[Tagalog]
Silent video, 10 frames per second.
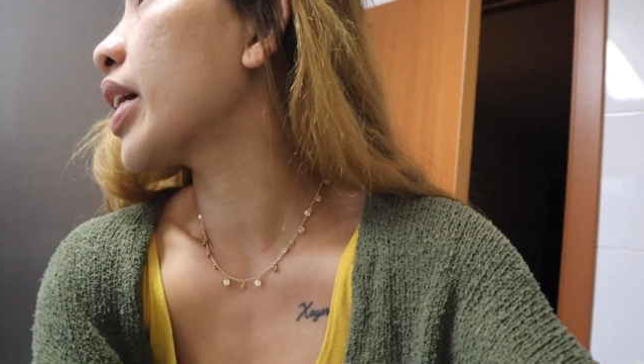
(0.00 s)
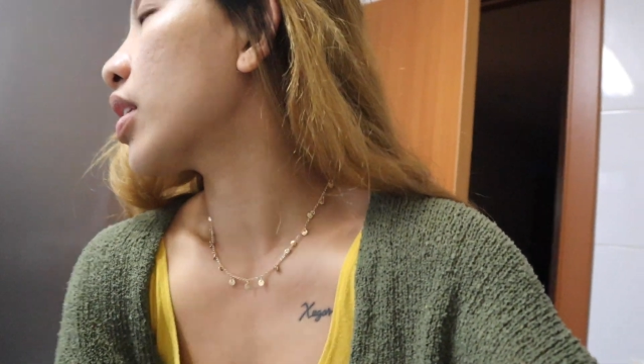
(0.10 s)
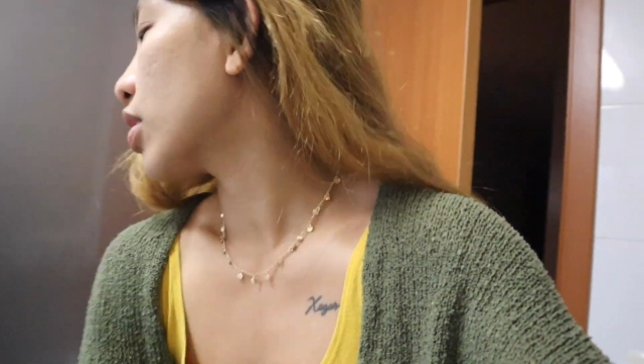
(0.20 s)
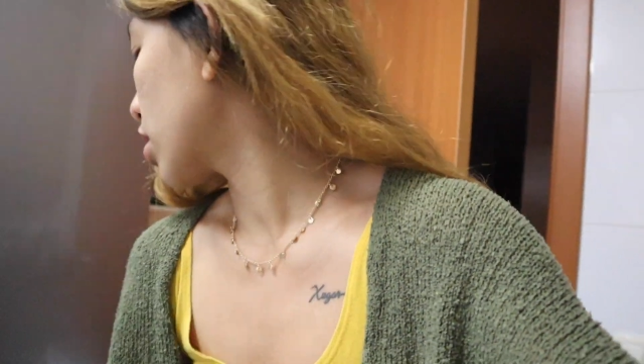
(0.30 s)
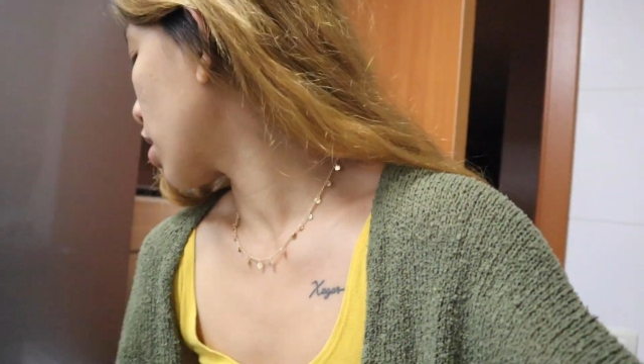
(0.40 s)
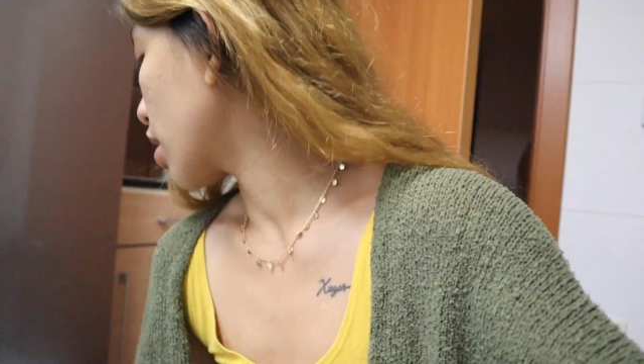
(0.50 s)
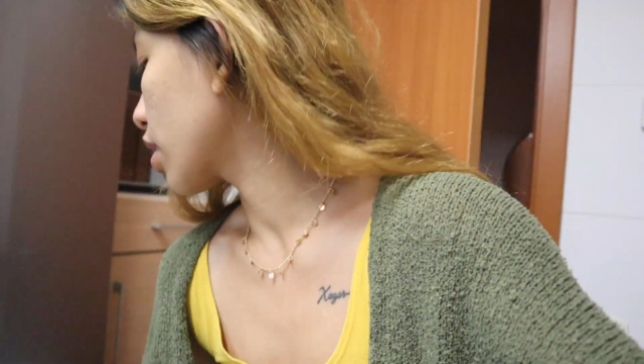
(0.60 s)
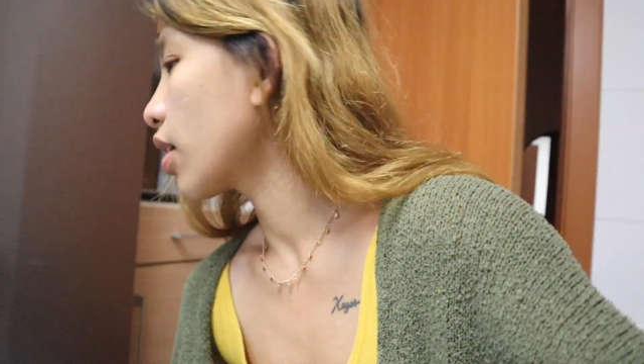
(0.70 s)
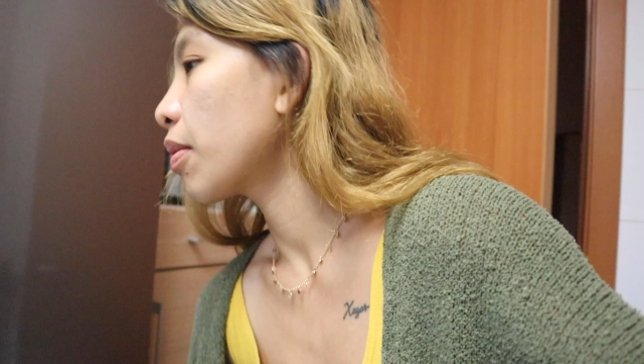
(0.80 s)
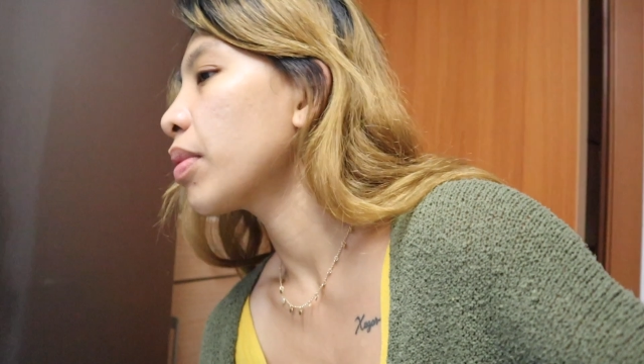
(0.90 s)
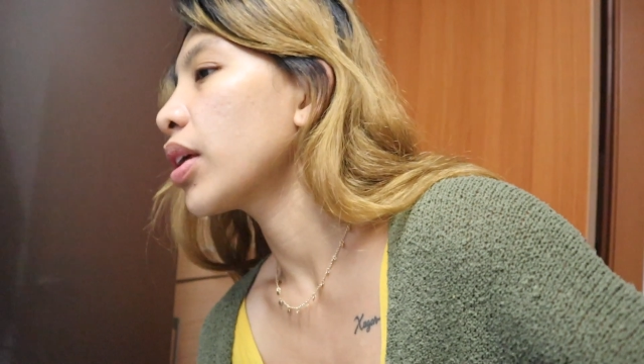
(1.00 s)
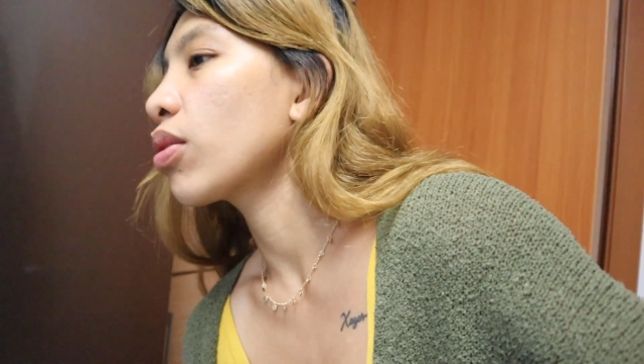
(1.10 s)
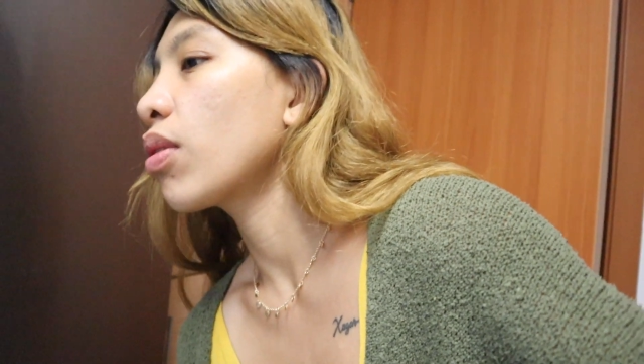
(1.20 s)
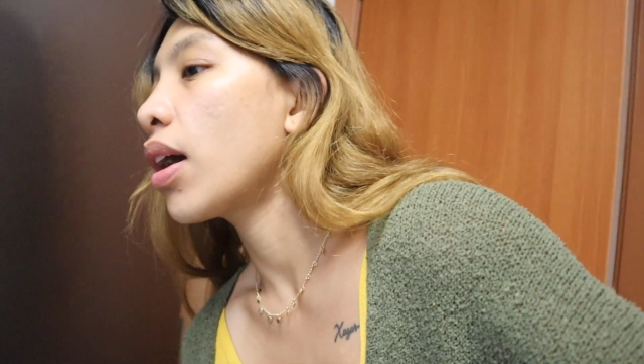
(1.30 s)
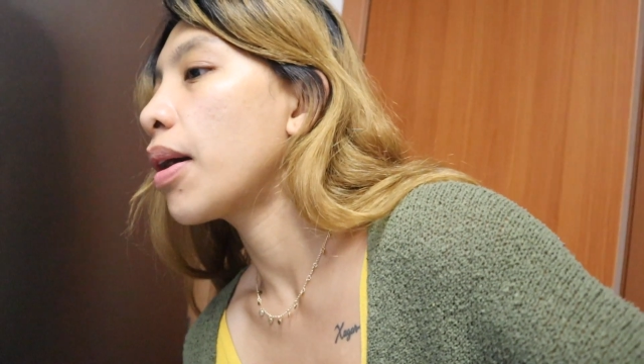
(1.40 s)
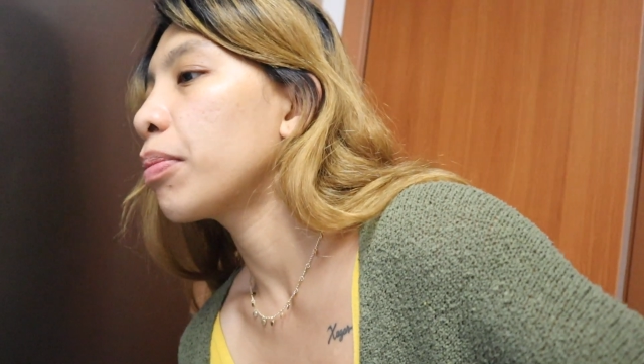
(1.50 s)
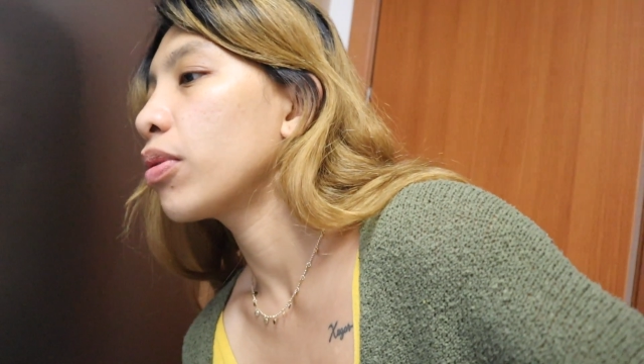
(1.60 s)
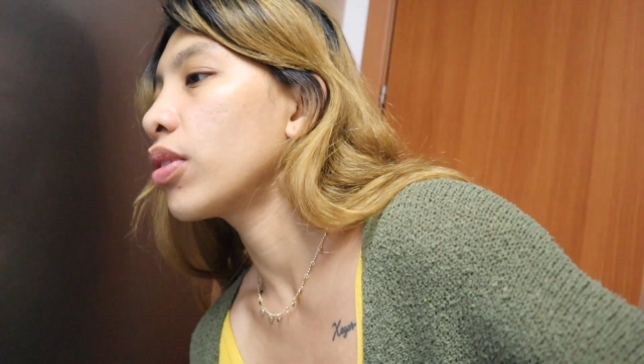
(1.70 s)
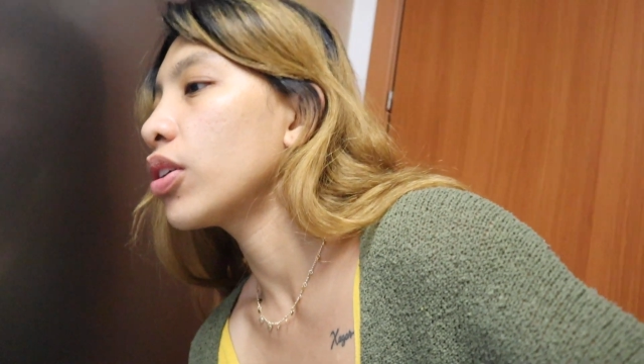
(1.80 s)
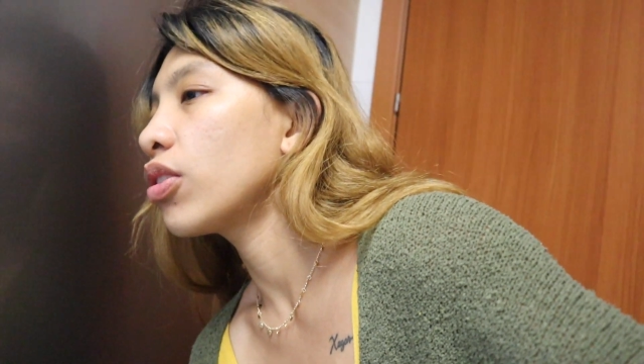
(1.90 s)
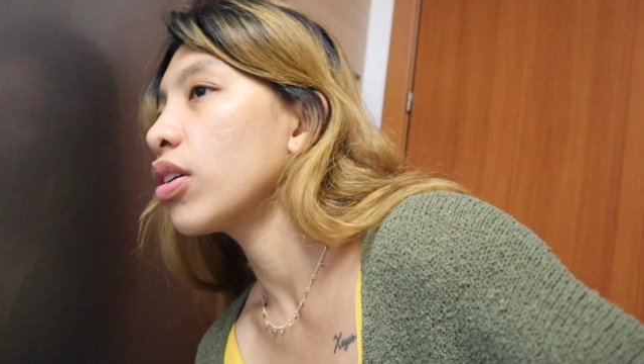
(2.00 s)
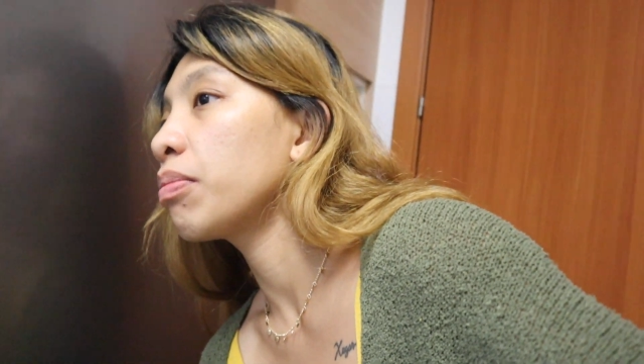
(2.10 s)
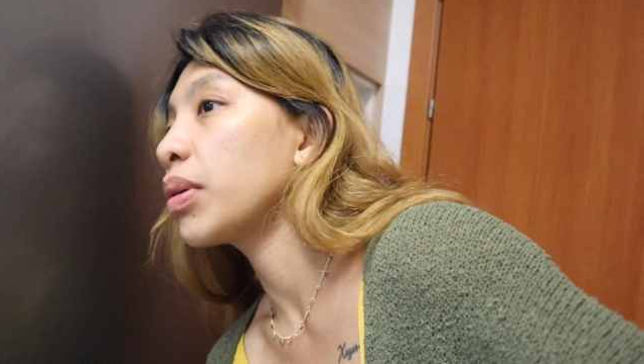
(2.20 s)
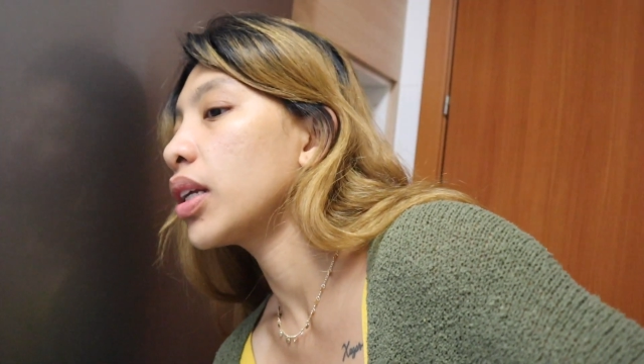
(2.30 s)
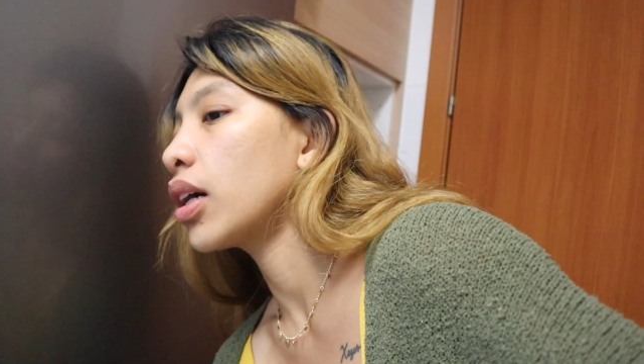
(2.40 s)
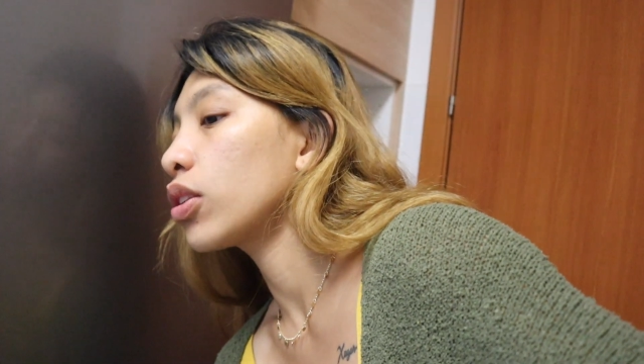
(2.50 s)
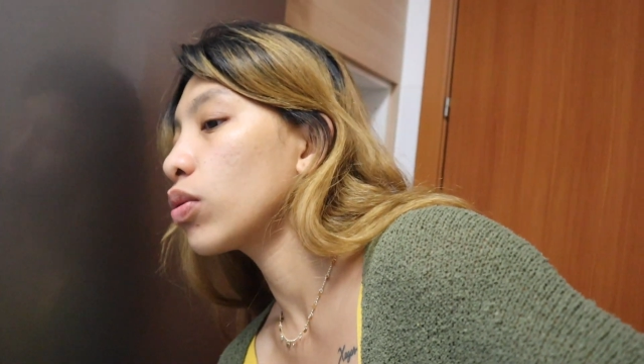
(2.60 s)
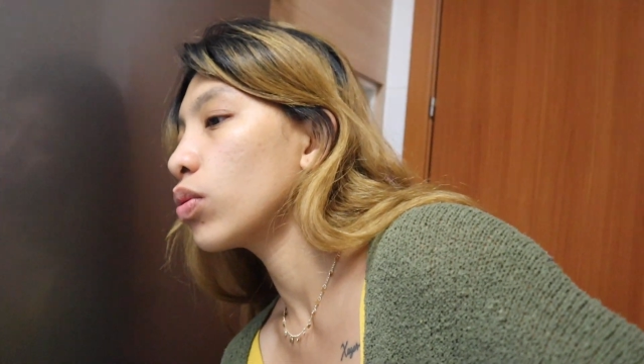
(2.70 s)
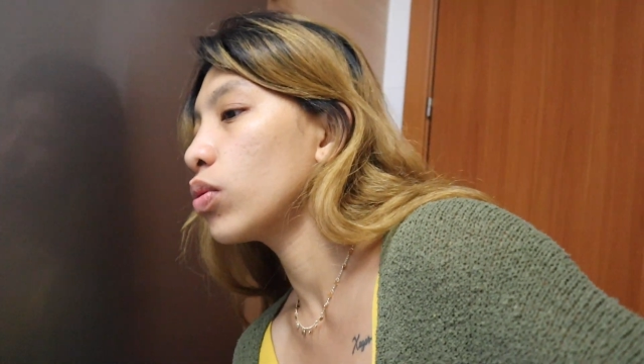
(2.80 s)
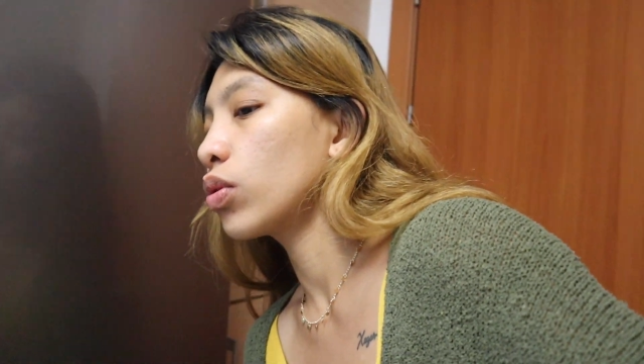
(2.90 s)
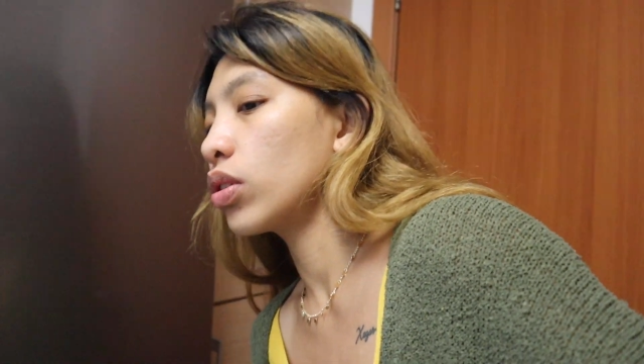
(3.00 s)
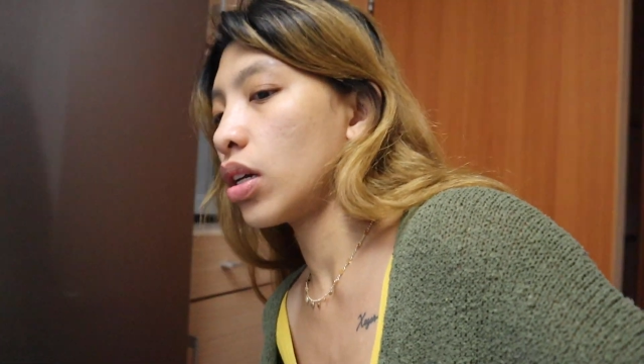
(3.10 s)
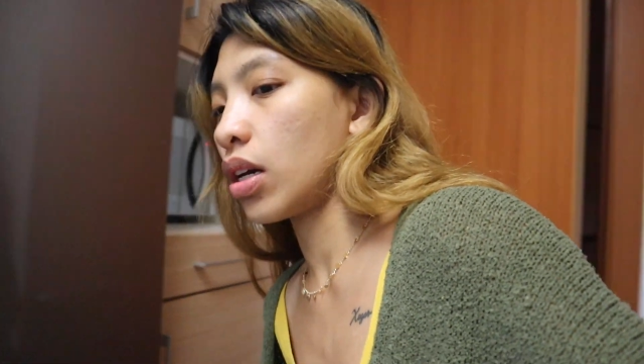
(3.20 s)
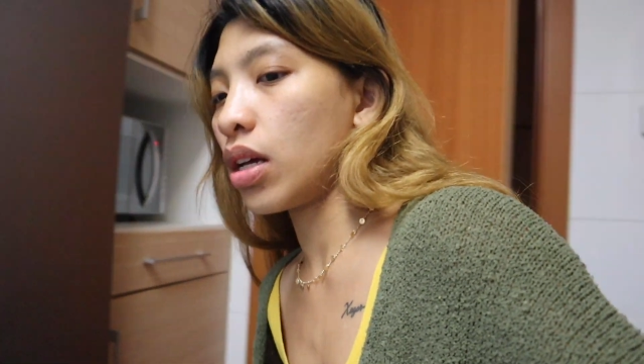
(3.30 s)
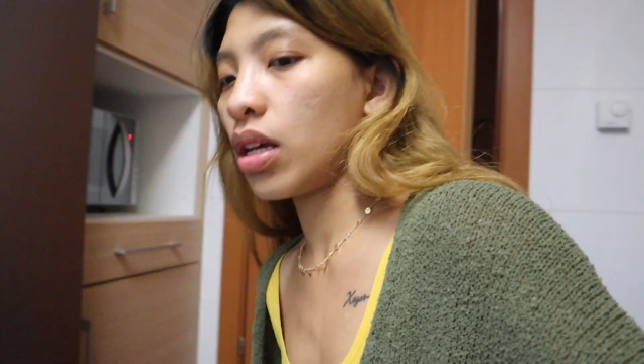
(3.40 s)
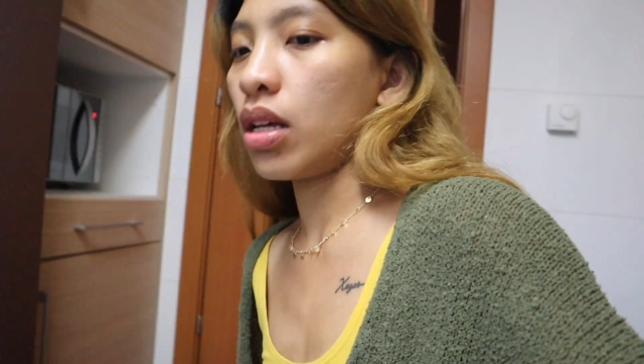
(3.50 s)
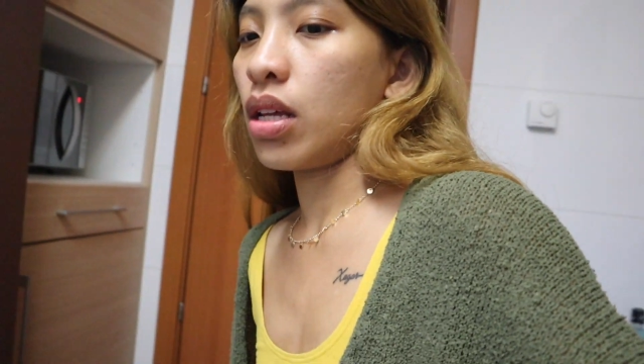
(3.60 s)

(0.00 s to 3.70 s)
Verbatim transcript: kasi siya nag-nap nitong hapon. Ayun yung pinatulog niya.